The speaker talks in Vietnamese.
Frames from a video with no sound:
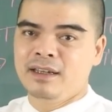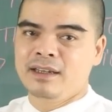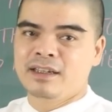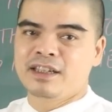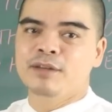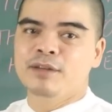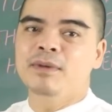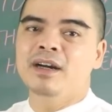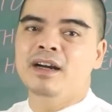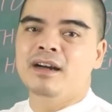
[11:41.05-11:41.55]

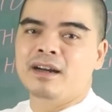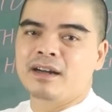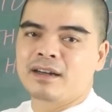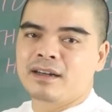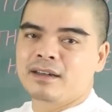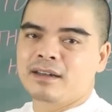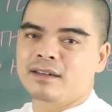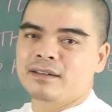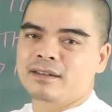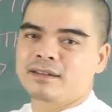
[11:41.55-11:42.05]
Nếu mà
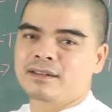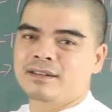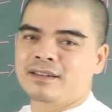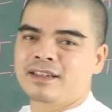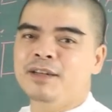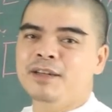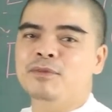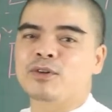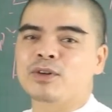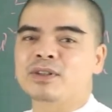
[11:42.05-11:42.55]

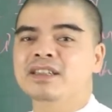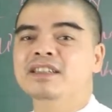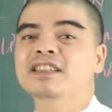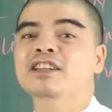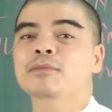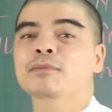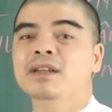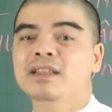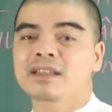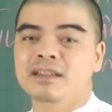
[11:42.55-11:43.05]
khi mà có tín hiệu